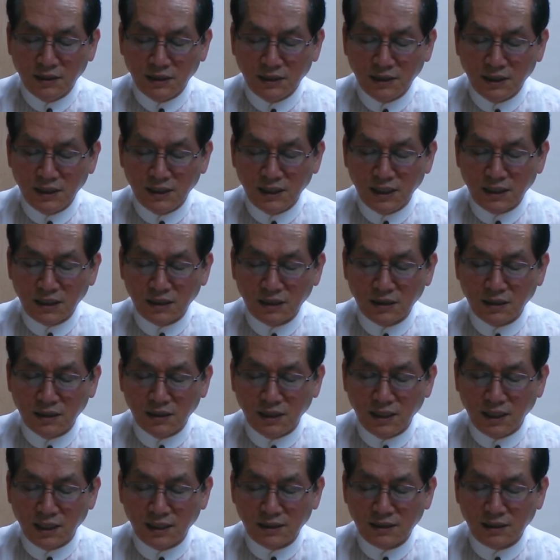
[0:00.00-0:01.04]

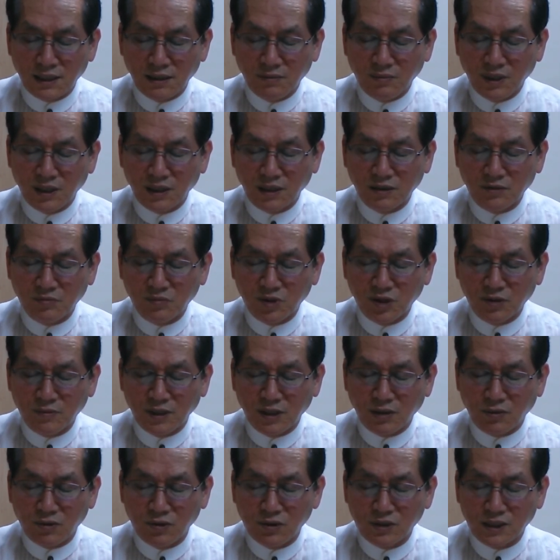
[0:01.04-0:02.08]
실학에서는 내가 사망의
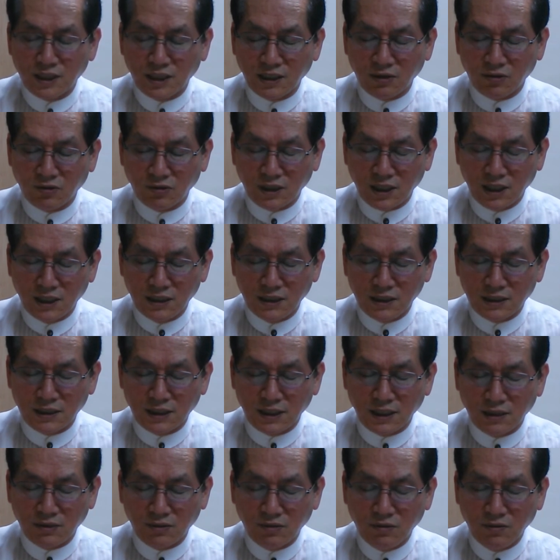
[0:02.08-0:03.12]
음침한 골짜기로
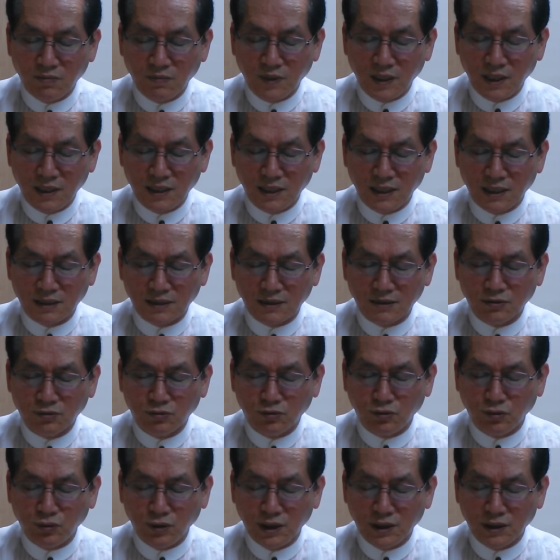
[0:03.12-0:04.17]
다닐지라도 파랑
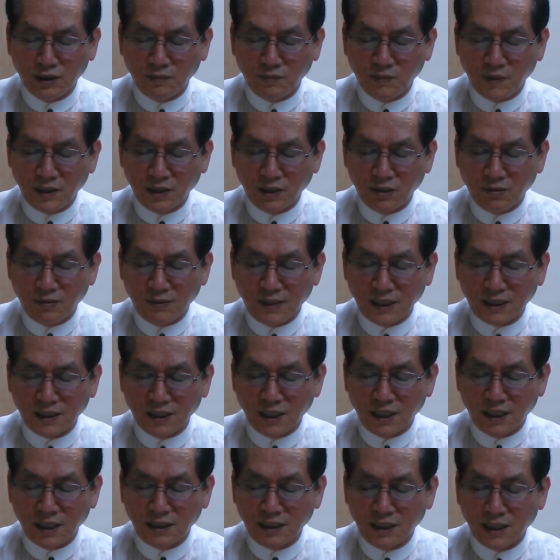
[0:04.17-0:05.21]
주의 지팡이와
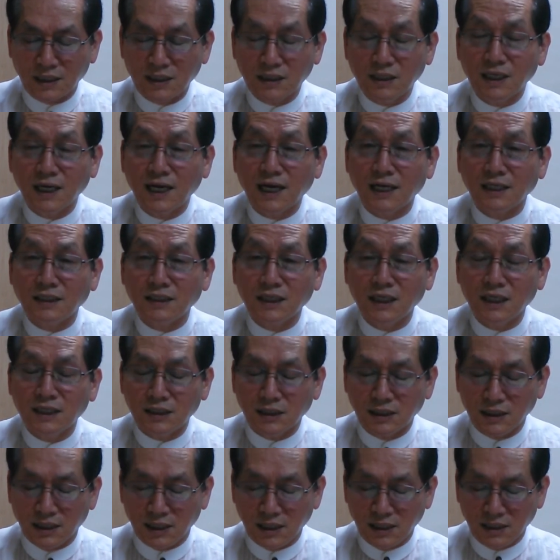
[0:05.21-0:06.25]
막대기가 나를
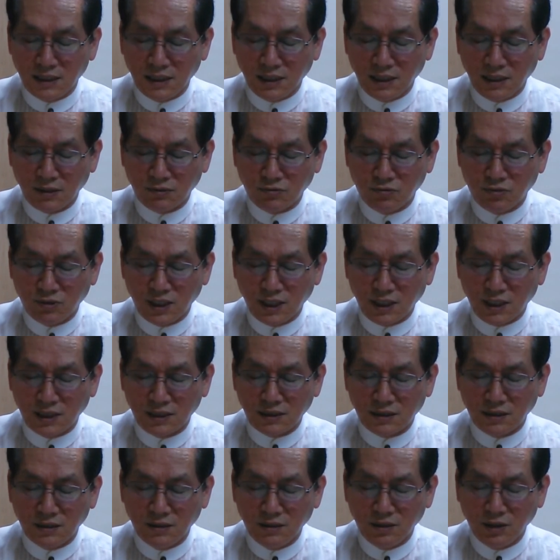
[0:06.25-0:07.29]
안위하시나이다.
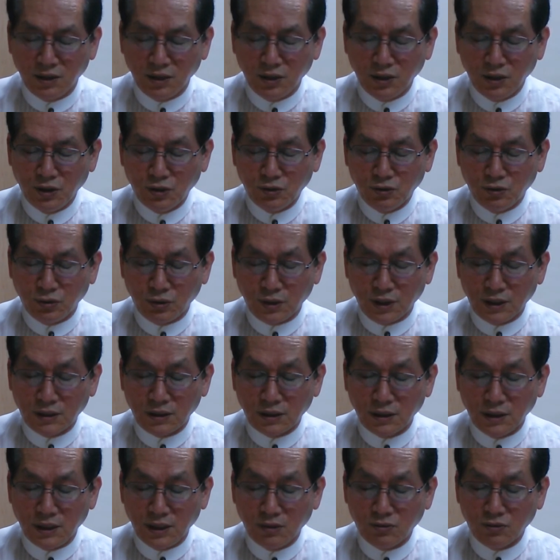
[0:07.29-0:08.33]
구항에서는
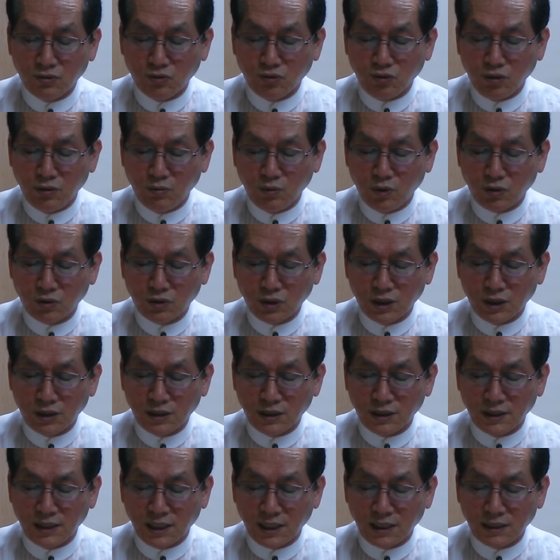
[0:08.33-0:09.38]
주께서 내 원수의
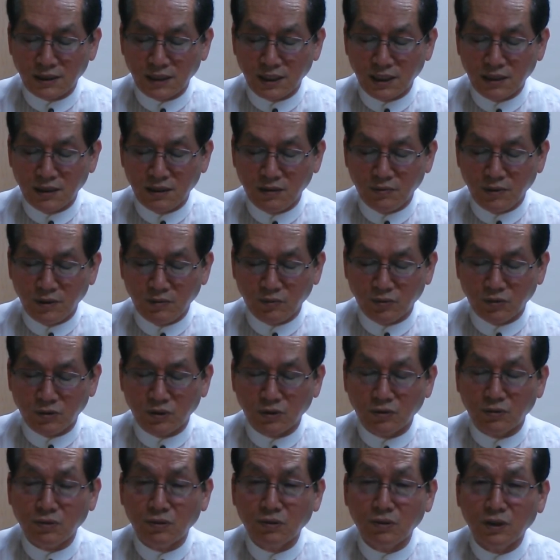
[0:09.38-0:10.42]
목전에서 내게 상을
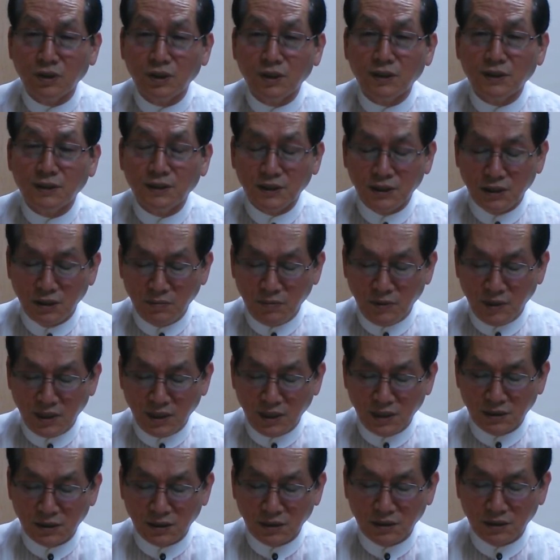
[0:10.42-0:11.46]
베푸시고
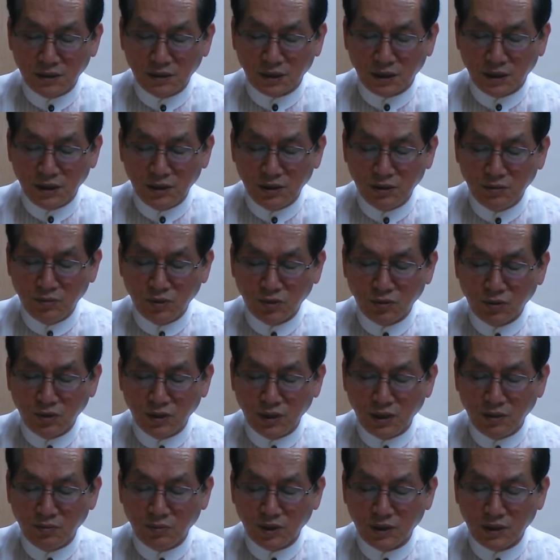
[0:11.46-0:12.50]
십항에서는 기름으로
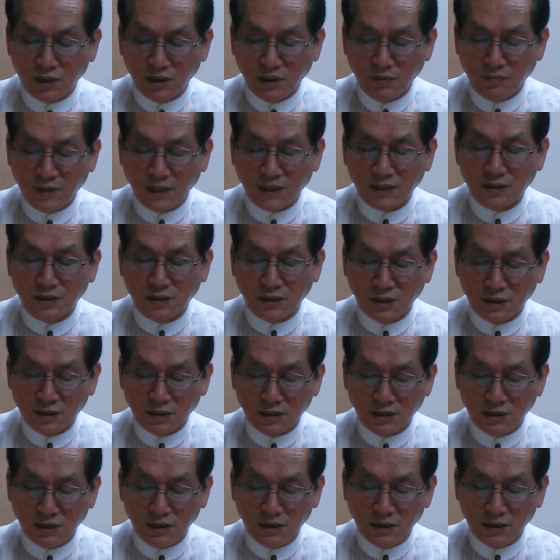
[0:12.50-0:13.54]
내 머리에
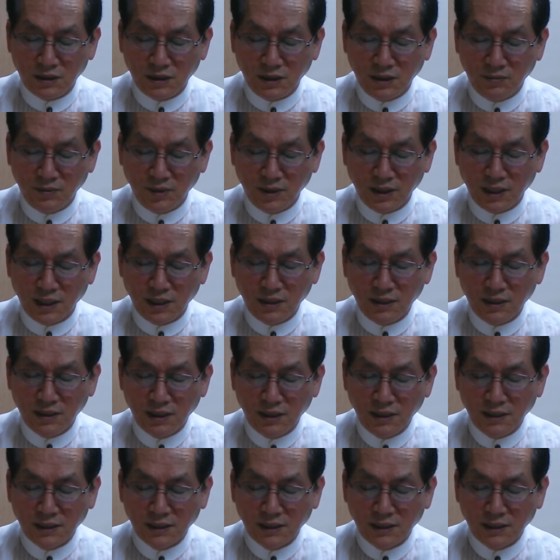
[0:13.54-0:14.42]
바르셨으니 십일항